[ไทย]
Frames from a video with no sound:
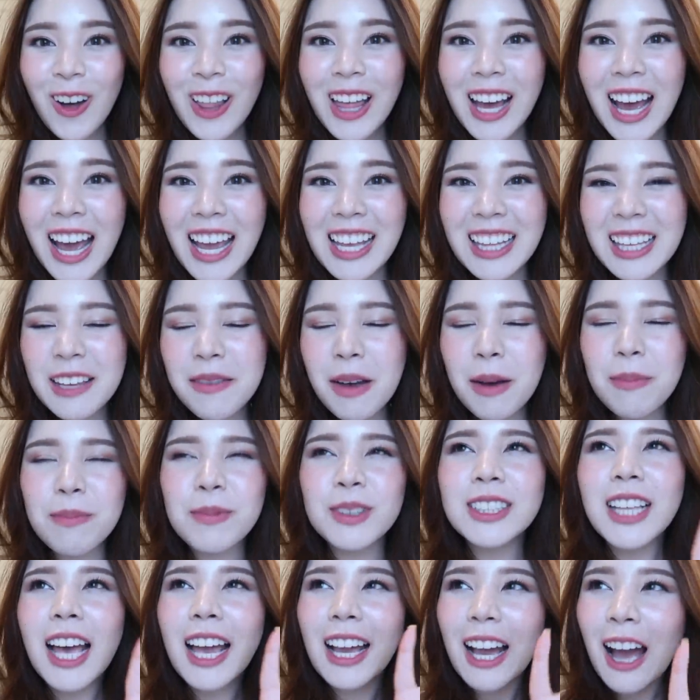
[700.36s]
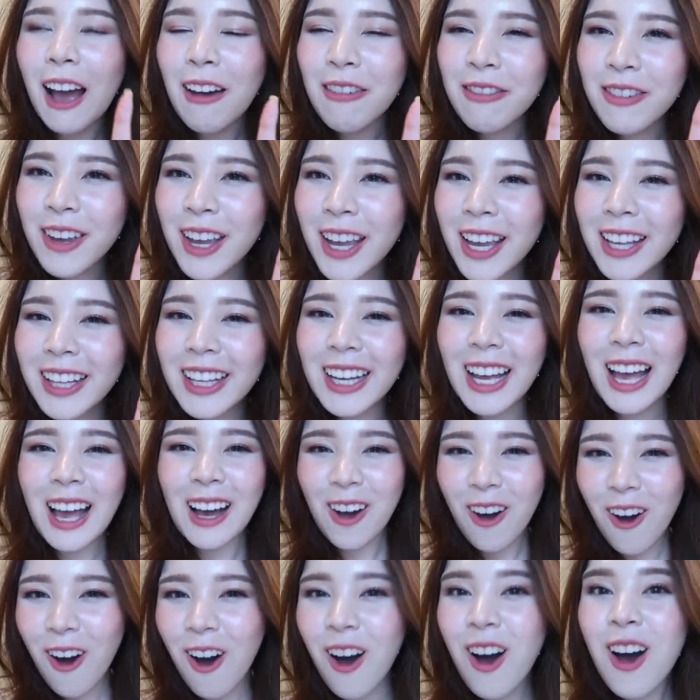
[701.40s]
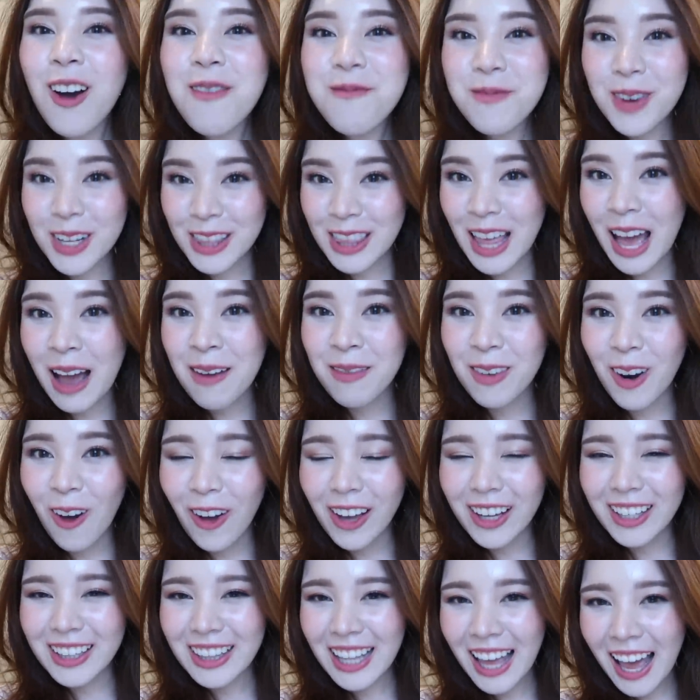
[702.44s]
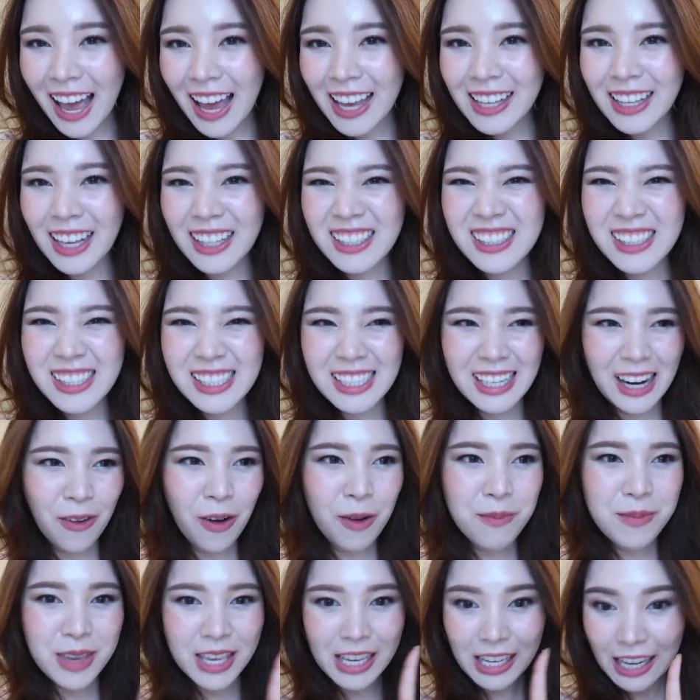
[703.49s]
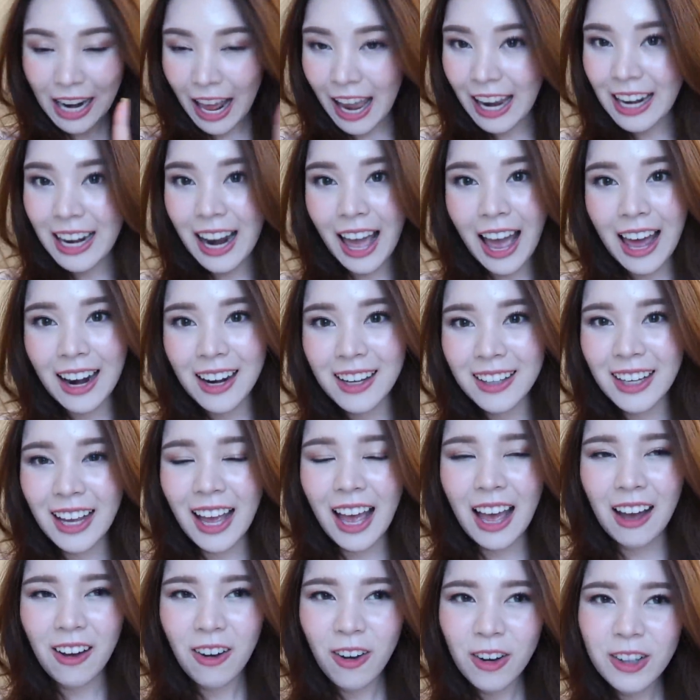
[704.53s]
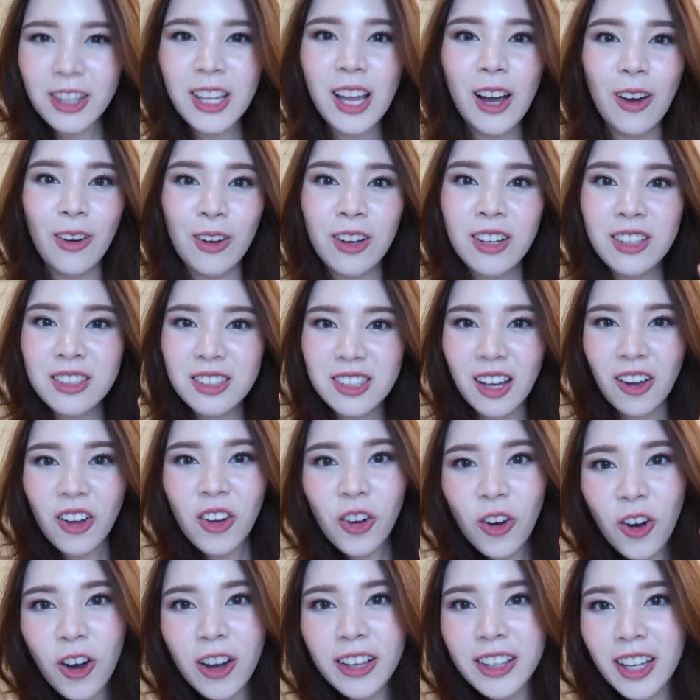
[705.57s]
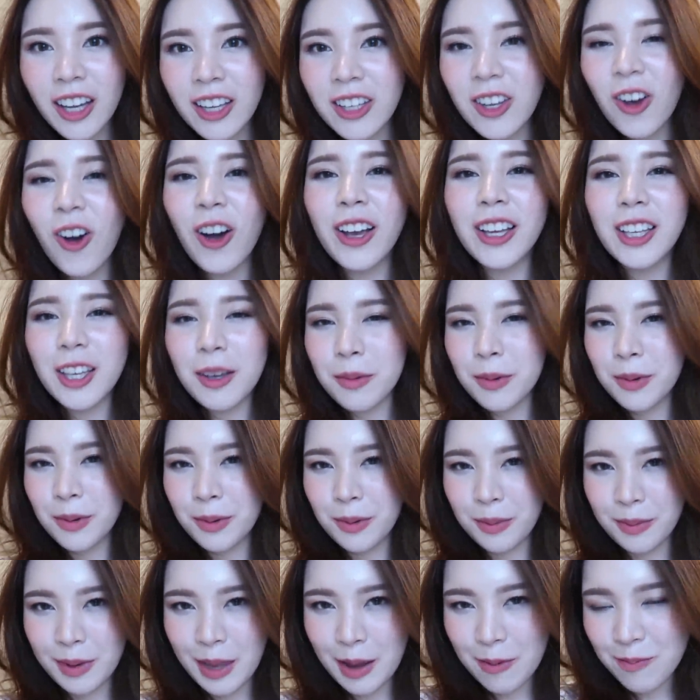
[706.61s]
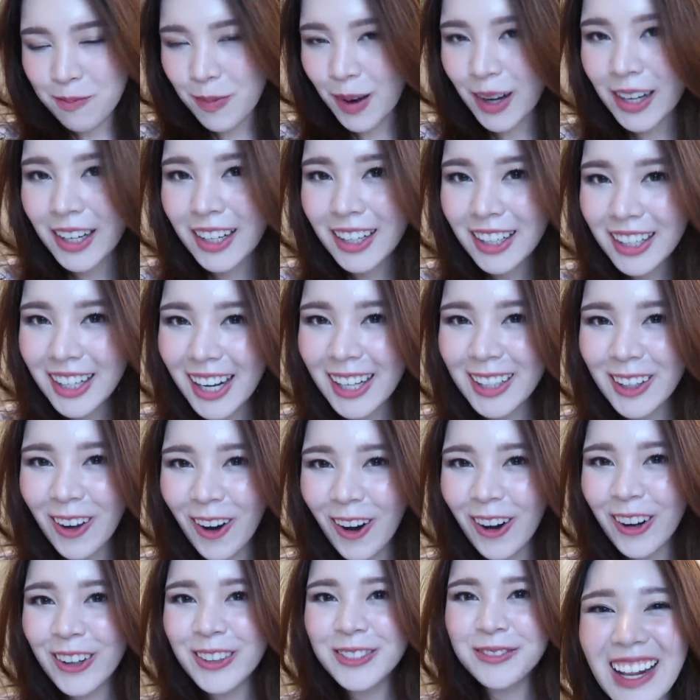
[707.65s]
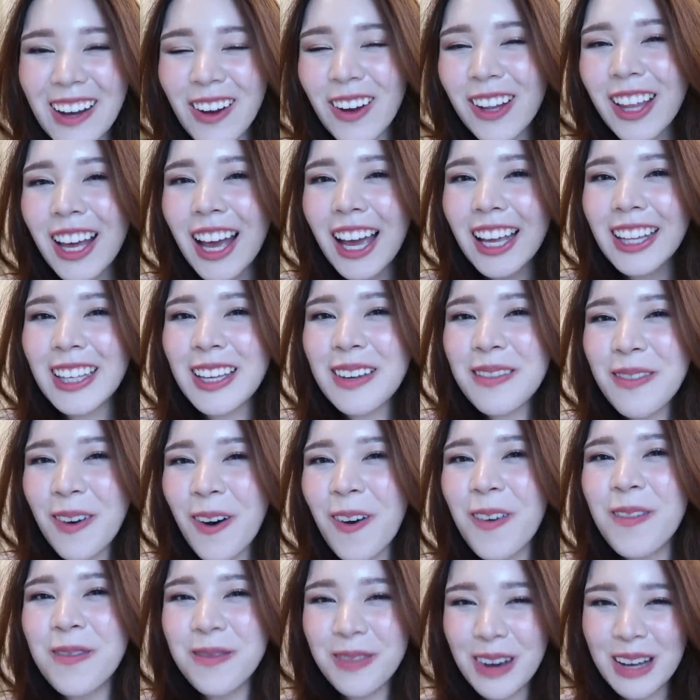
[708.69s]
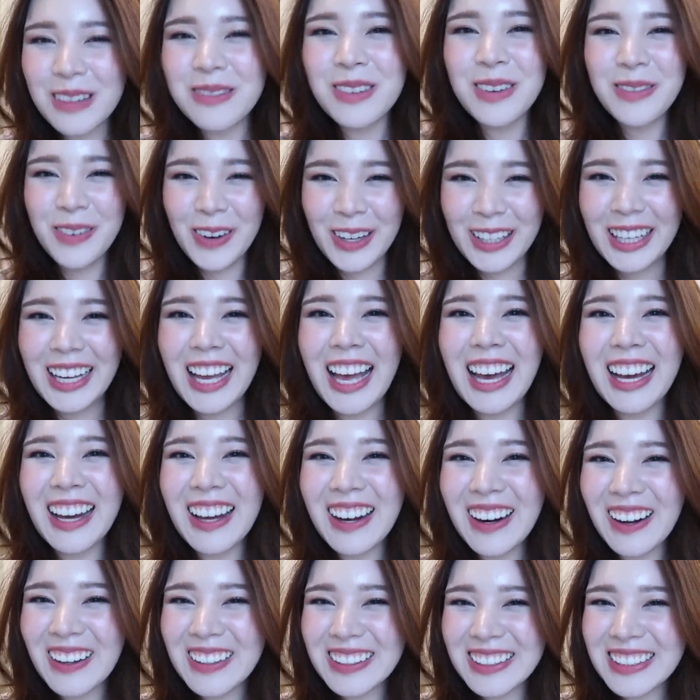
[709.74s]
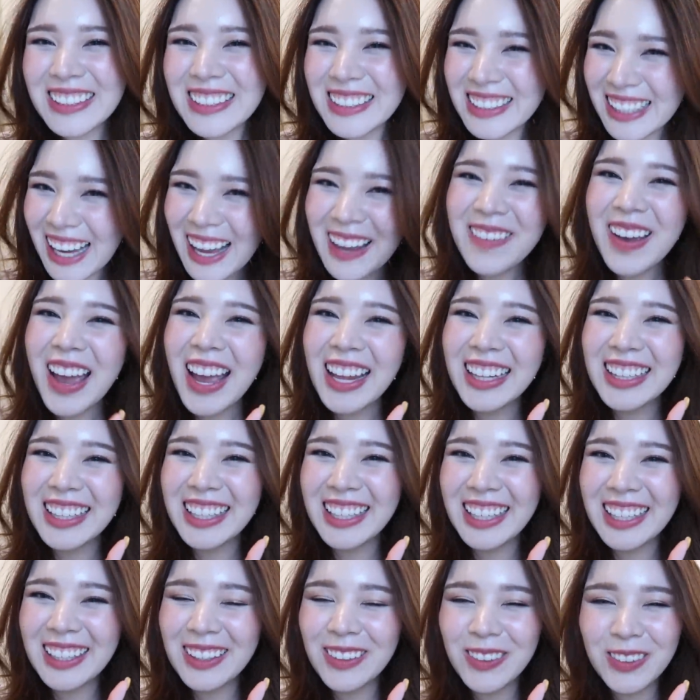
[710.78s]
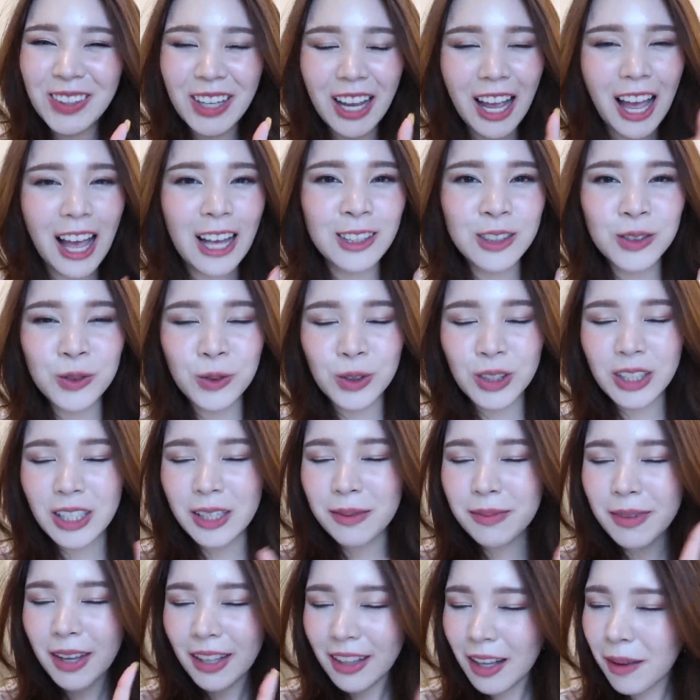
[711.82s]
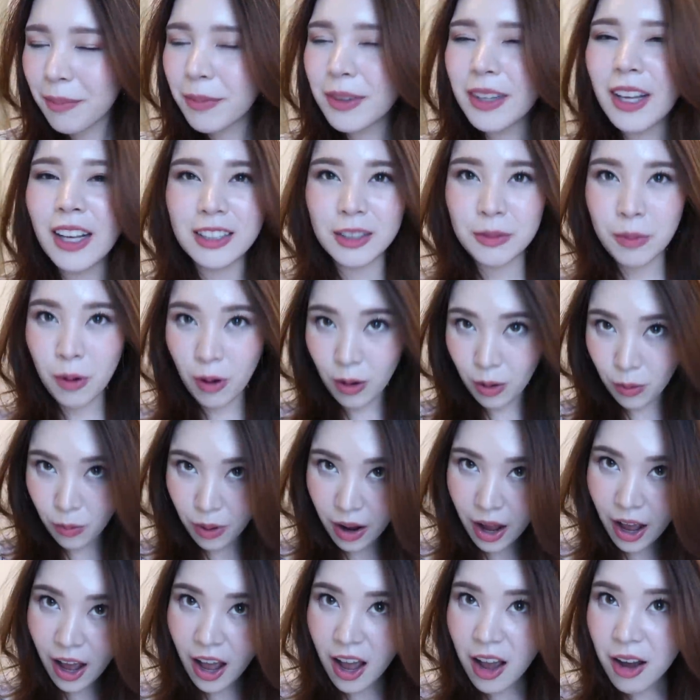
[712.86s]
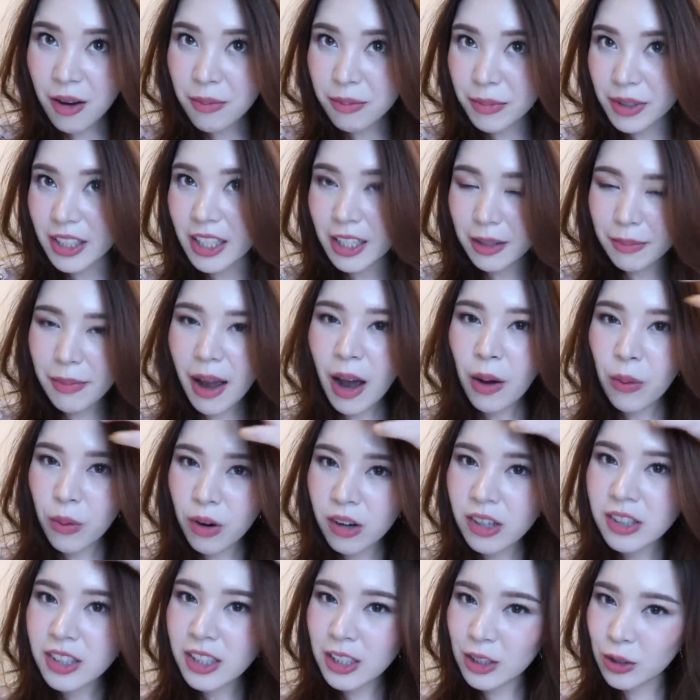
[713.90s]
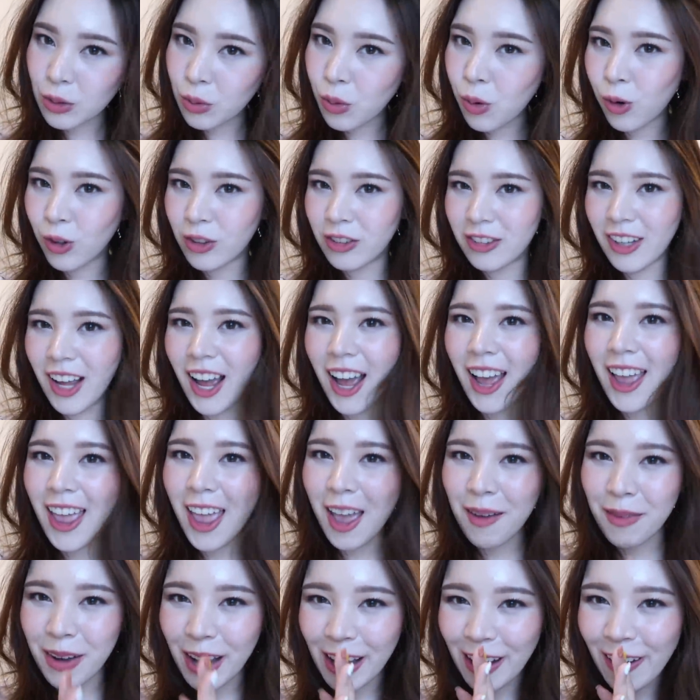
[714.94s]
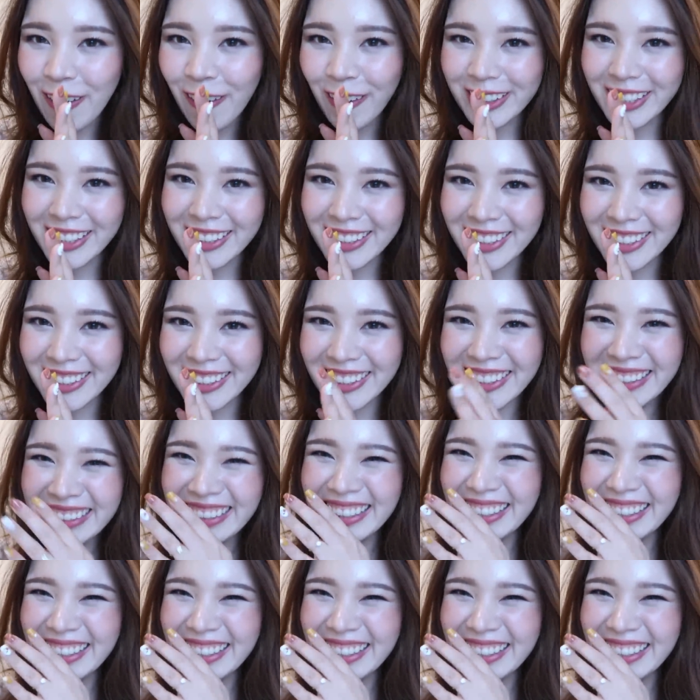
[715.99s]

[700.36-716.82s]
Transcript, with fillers: ก็ถ้าใครที่แบบเป็นสายคาเฟ่นะคะก็มาตามรอยกันได้นะจริงๆแล้วว่ามีอีกหลายร้านเลยนะคะก็เดี๋ยวจะค่อยๆทยอยเก็บเก็บไปเรื่อยๆเนาะแล้วก็ถ้าใครที่ผมมันบ่อยๆนะคะก็ลองใช้แพนทีนดูนะคะสูตรทีมแนะนำไปเนี่ยจะบอกเลยว่ามันดีมากเวอร์จริงๆทุกคนอ่ะแอบขายของนิดนึง